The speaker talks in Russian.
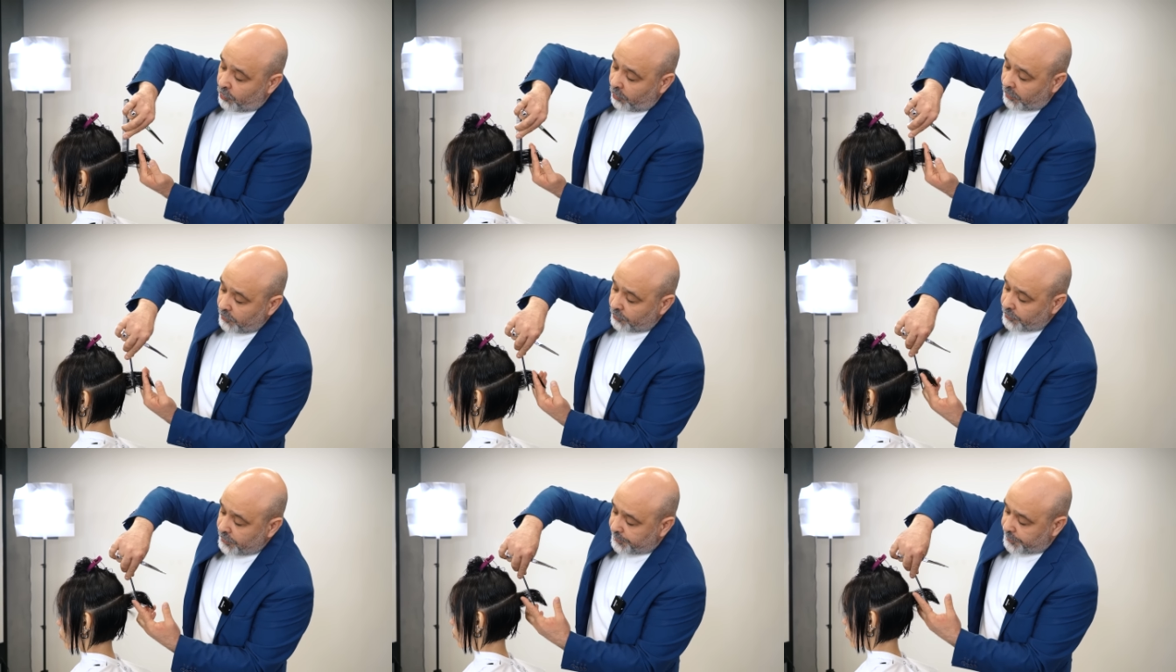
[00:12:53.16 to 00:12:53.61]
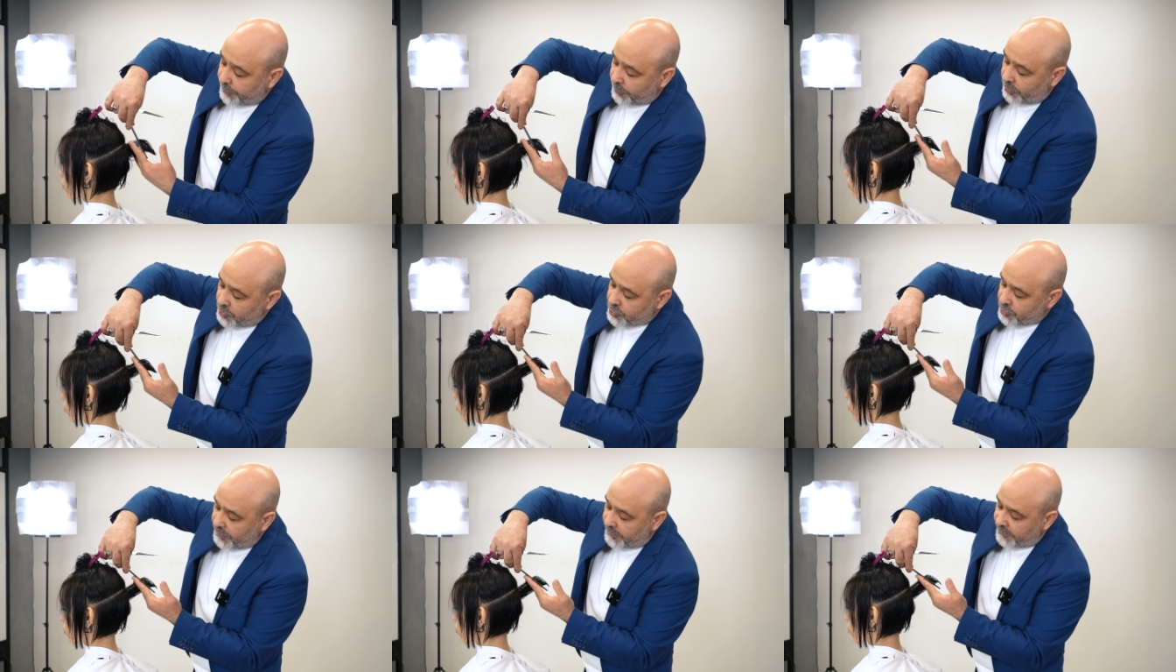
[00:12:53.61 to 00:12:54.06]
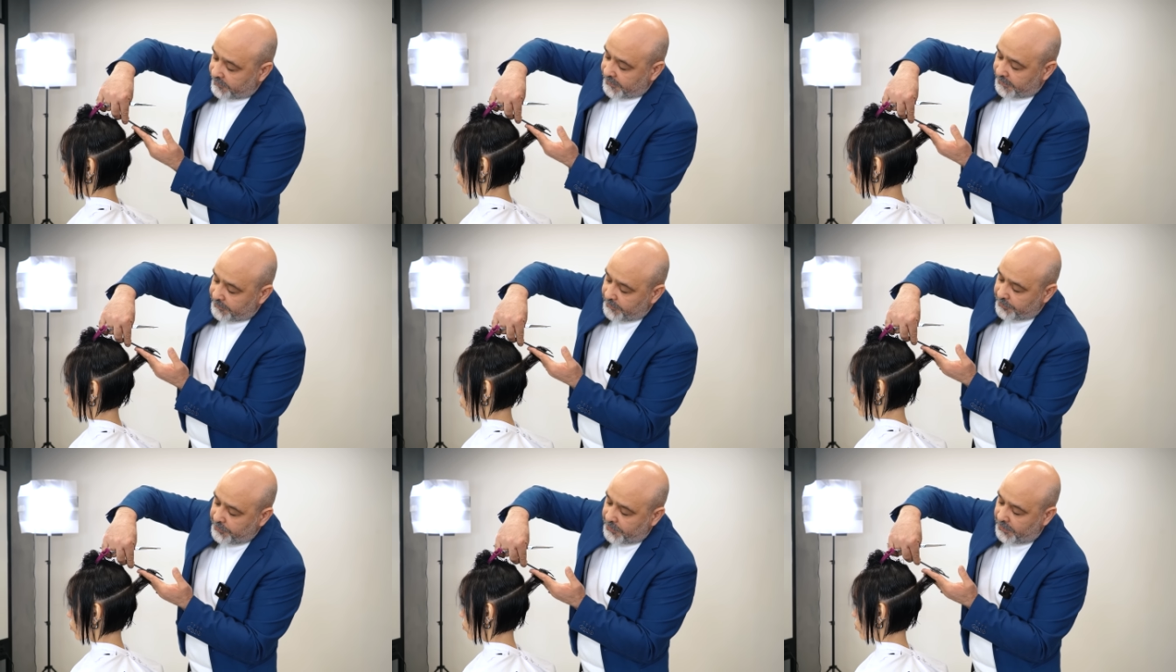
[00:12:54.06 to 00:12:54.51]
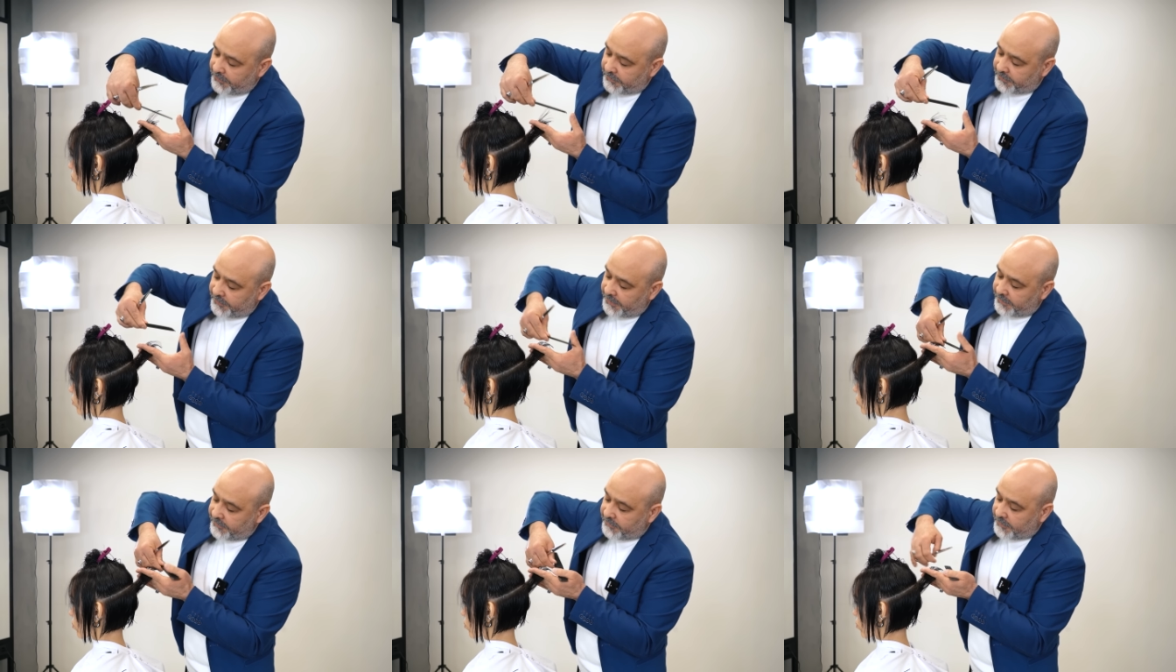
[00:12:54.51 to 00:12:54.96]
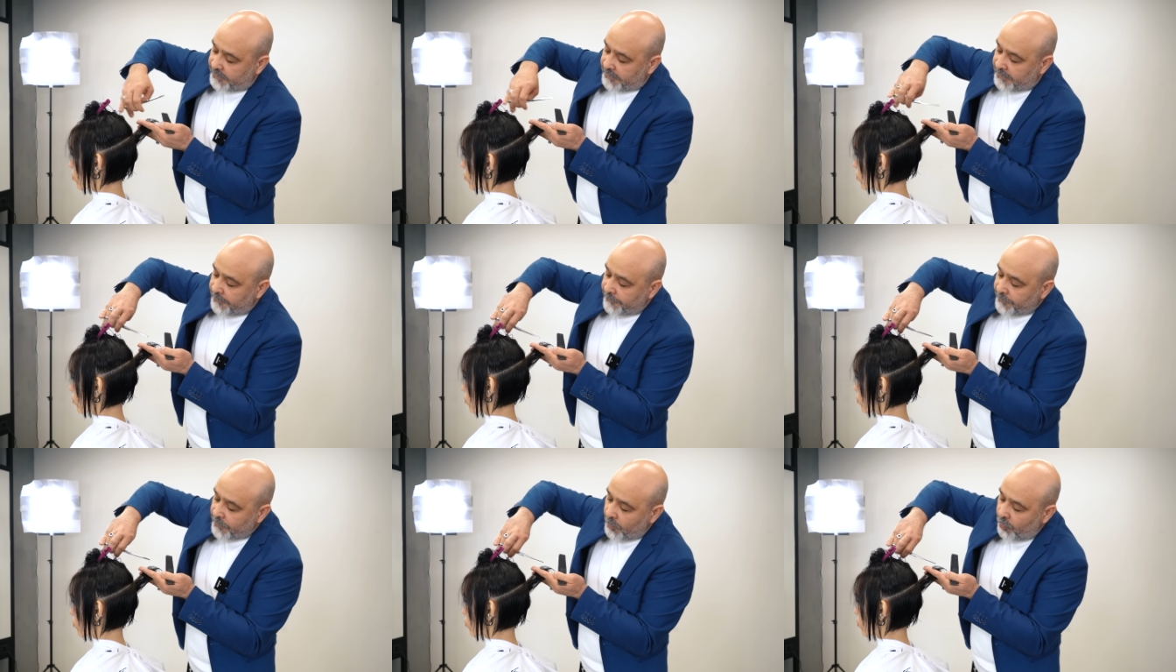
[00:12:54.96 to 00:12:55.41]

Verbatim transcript: голову не приходит, что на самом деле срез-то,